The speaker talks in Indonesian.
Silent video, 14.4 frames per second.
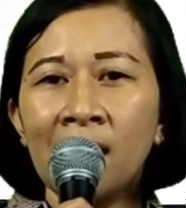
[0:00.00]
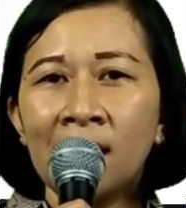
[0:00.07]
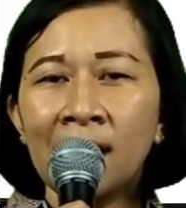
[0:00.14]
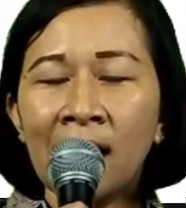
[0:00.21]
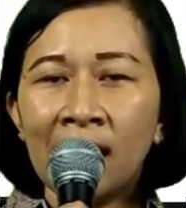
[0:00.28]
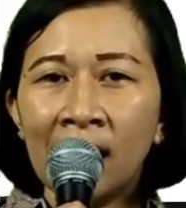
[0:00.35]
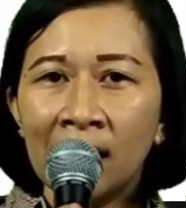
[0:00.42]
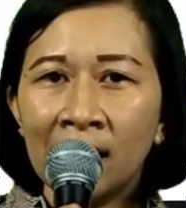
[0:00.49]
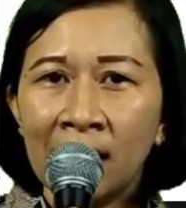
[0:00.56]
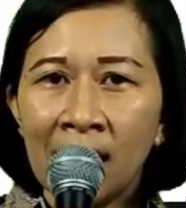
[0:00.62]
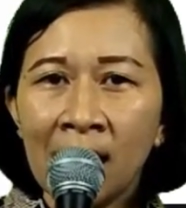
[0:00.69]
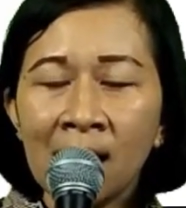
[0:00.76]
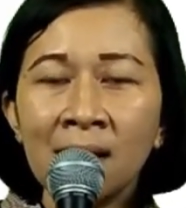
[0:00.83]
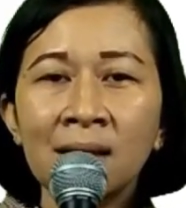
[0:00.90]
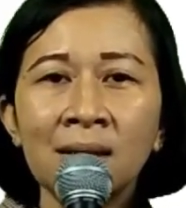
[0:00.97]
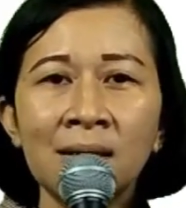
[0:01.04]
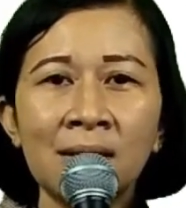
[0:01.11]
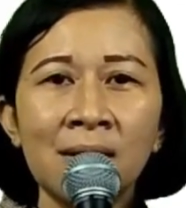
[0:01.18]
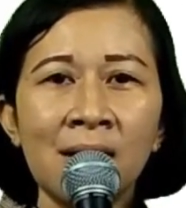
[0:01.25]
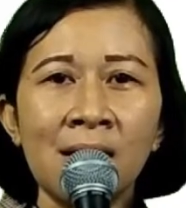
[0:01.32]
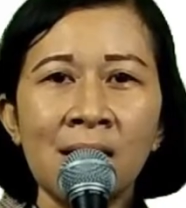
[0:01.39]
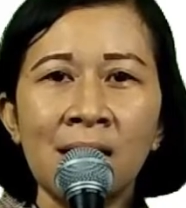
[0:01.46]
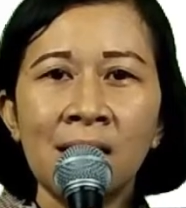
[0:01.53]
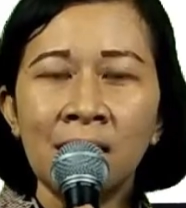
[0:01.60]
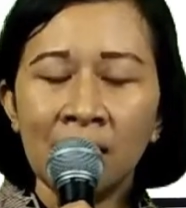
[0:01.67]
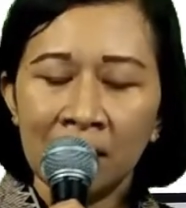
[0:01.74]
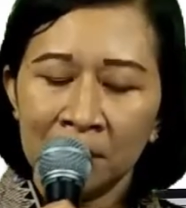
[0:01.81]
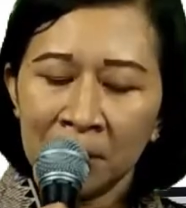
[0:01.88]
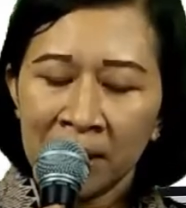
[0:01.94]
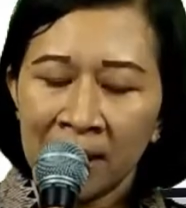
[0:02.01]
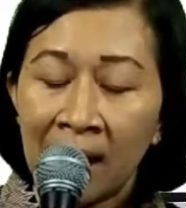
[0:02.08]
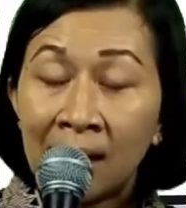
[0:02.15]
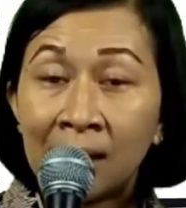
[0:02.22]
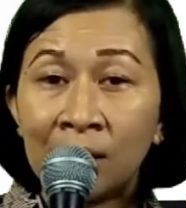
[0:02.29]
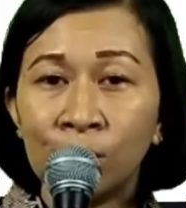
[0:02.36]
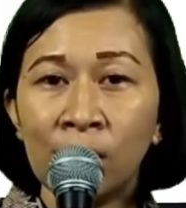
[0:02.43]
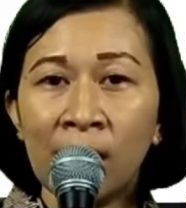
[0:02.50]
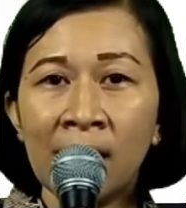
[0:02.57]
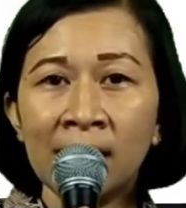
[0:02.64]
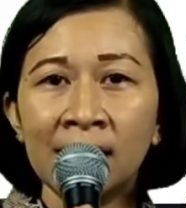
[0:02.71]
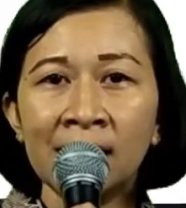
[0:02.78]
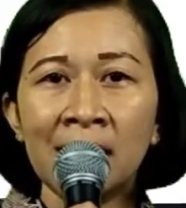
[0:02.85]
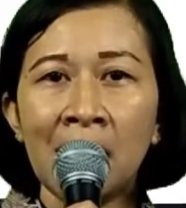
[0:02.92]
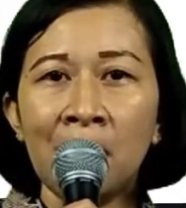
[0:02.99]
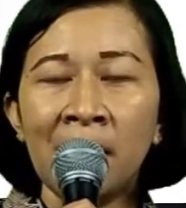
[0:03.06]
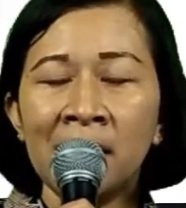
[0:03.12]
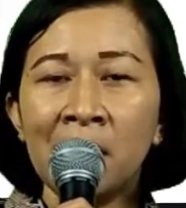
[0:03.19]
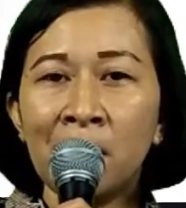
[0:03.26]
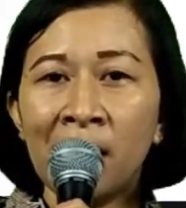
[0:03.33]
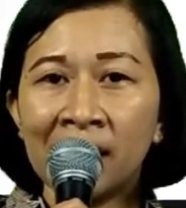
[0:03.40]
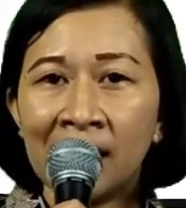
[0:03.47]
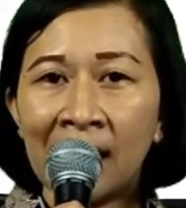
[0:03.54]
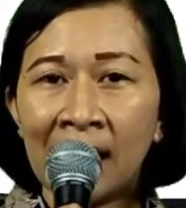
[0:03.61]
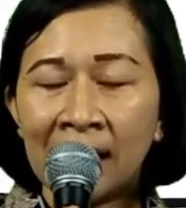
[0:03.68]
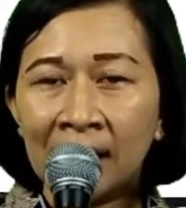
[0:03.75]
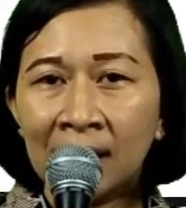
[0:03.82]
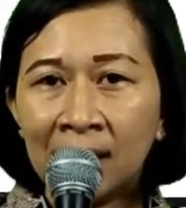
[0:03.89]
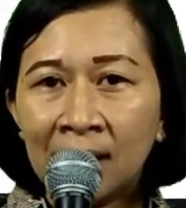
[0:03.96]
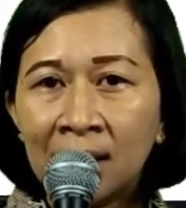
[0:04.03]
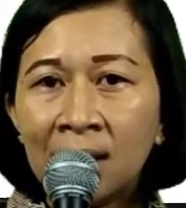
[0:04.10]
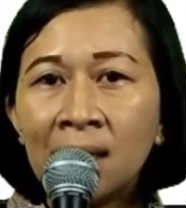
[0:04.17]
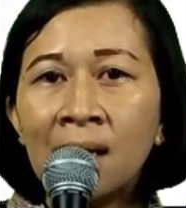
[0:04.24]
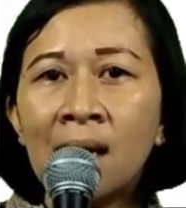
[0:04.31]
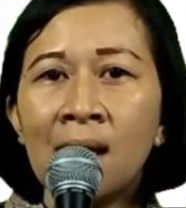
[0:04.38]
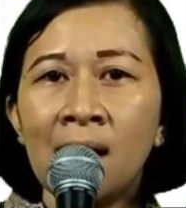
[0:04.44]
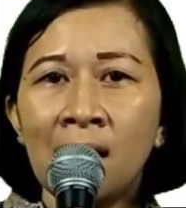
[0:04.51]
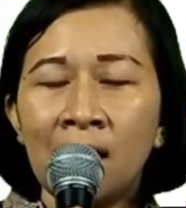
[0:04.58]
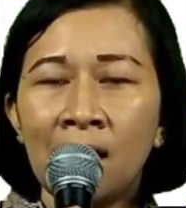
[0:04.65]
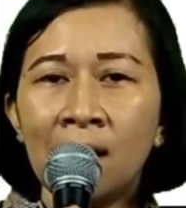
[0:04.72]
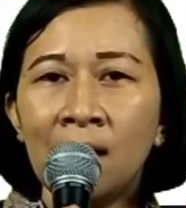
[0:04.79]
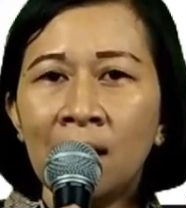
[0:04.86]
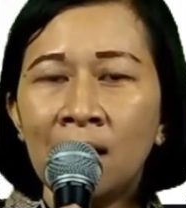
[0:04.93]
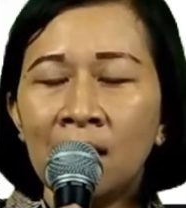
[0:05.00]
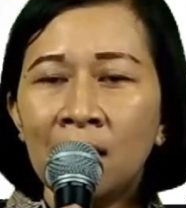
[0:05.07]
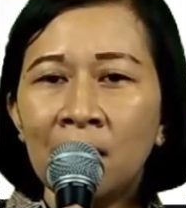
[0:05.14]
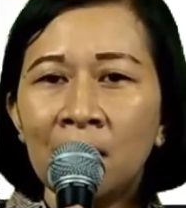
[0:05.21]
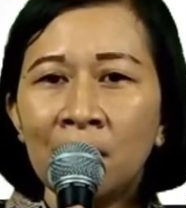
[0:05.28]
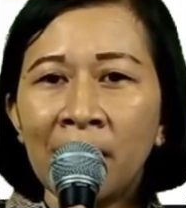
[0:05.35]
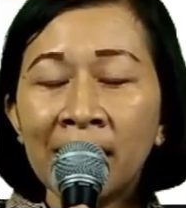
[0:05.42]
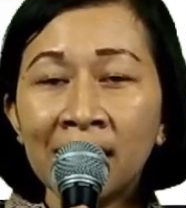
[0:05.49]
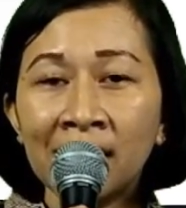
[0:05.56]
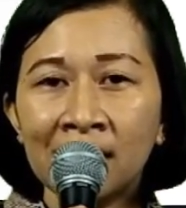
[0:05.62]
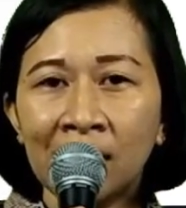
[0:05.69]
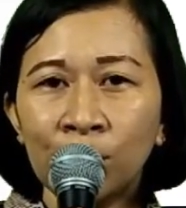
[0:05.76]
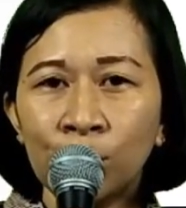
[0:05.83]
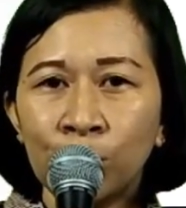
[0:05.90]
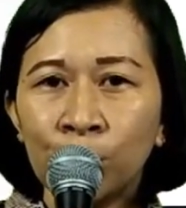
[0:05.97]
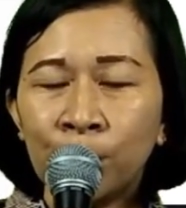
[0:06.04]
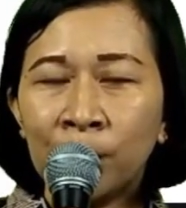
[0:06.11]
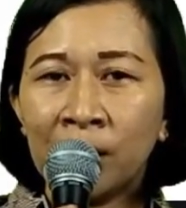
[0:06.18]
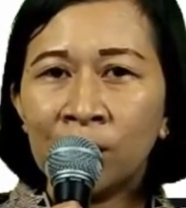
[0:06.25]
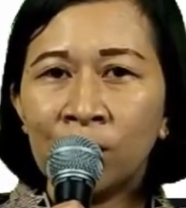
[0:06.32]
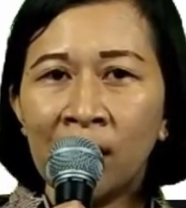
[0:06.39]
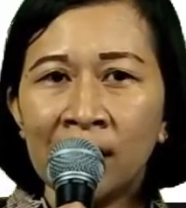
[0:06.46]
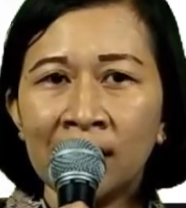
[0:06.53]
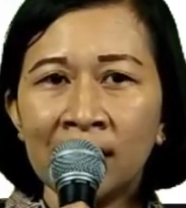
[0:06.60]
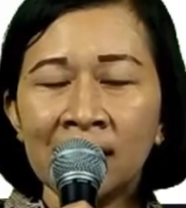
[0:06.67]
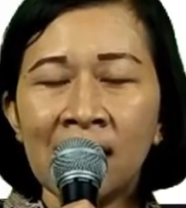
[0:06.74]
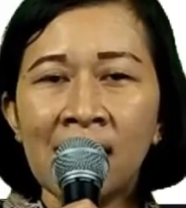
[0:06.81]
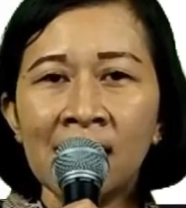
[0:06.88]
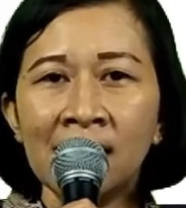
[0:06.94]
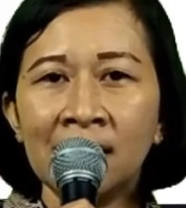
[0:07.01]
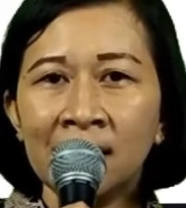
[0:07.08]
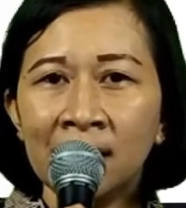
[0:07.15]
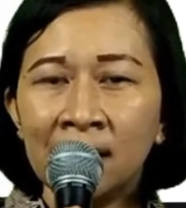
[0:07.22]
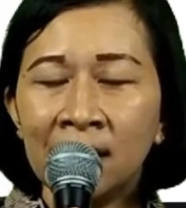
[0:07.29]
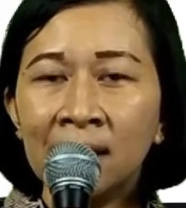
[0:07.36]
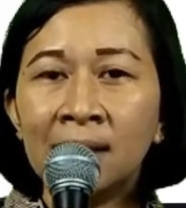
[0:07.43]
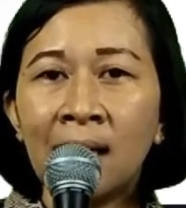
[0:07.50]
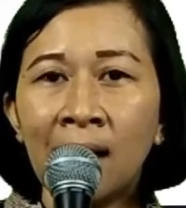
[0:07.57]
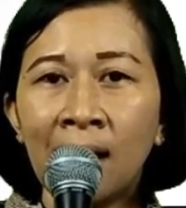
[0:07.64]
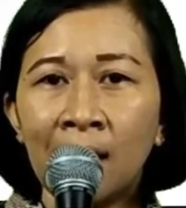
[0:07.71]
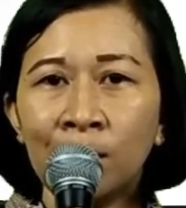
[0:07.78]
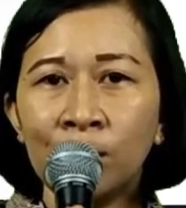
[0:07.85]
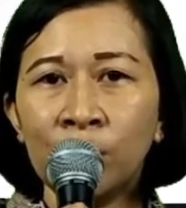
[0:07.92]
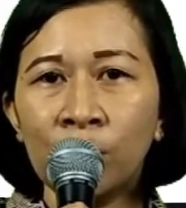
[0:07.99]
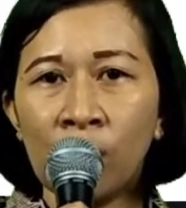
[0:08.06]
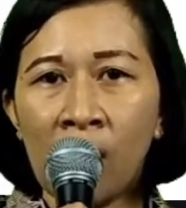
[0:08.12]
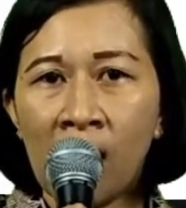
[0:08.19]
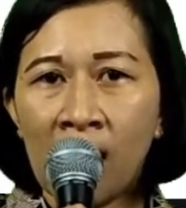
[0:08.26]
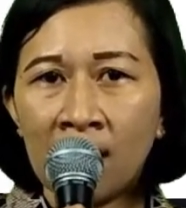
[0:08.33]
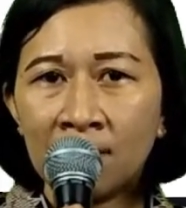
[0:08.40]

Nah, anak-anak, eh, demikian renungan kita pada pagi hari ini. Eh, mari kita tutup renungan kita hari ini dalam doa.